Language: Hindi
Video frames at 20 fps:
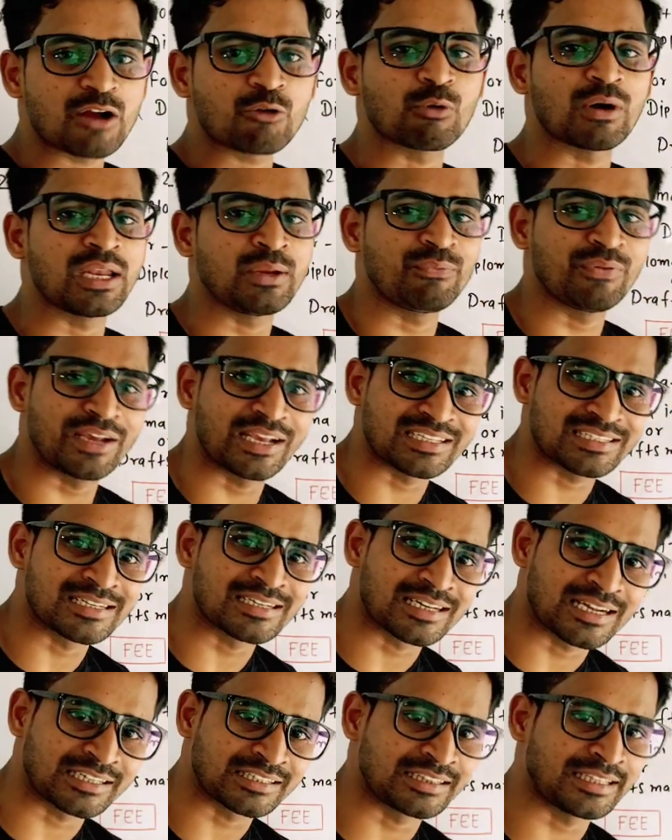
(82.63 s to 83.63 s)
क्या
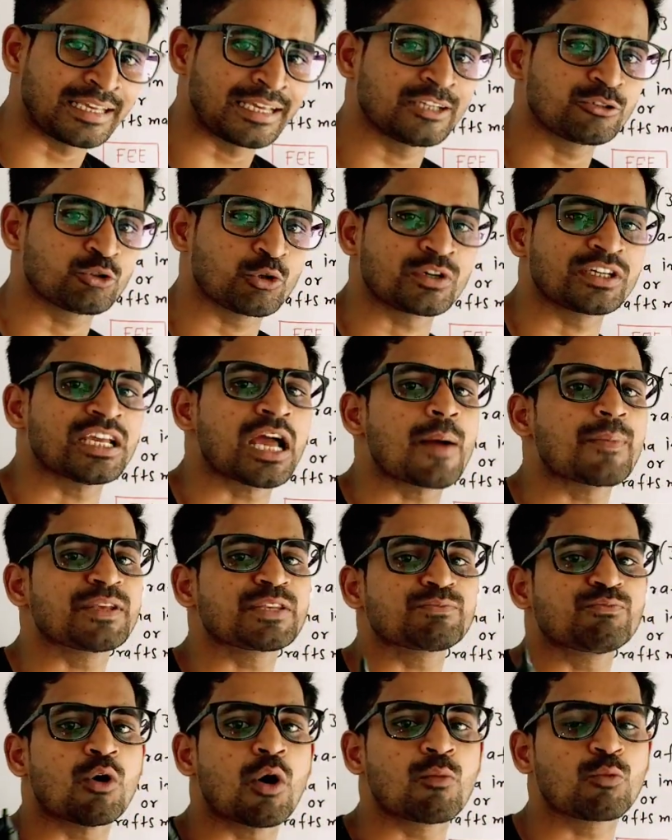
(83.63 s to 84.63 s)
क्वालिफिकेशन रखते हैं जो कि आप
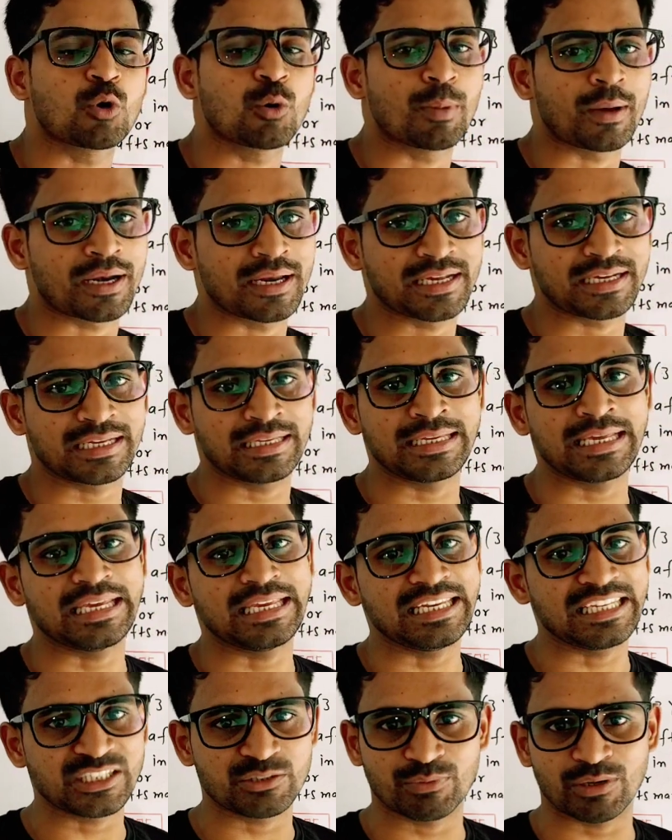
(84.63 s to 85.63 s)
इस फॉर्म को भरने के लिए
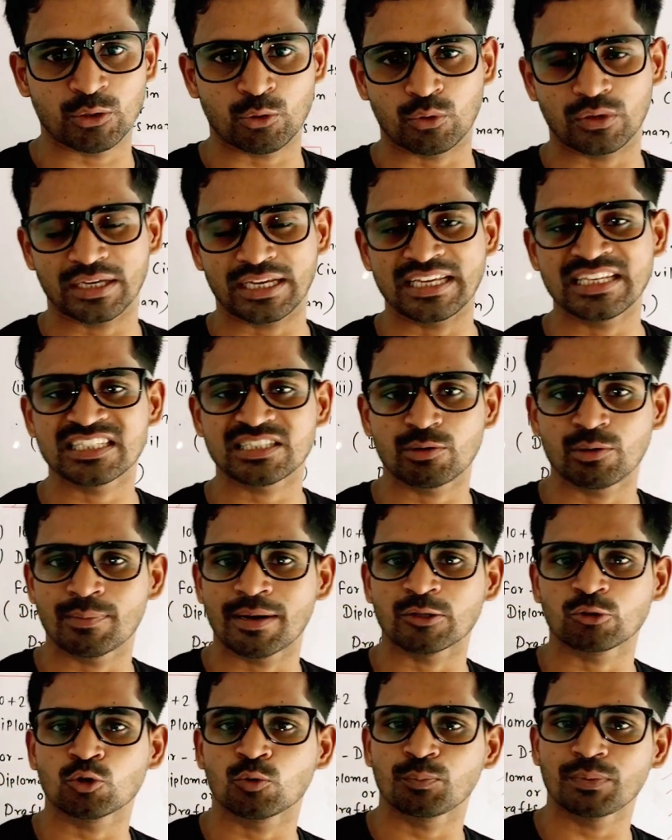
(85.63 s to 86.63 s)
एलिजिबल होंगे इन सभी
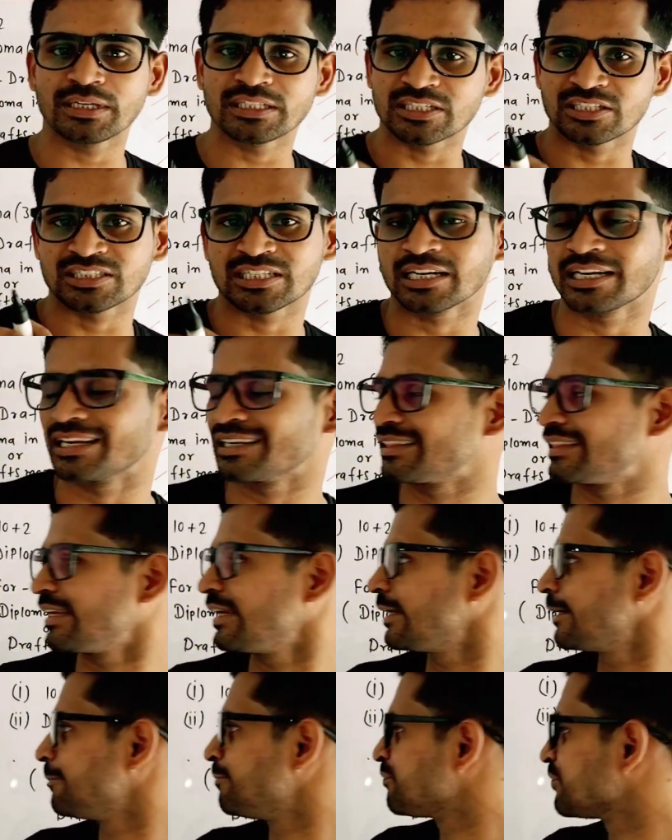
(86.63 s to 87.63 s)
बातों पे चर्चा
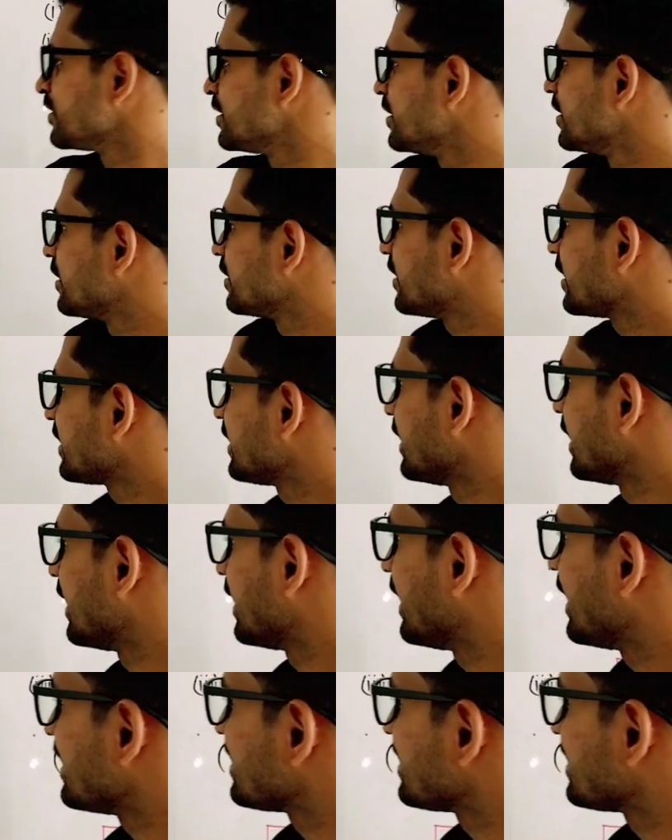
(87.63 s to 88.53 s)
करते हैं देखिए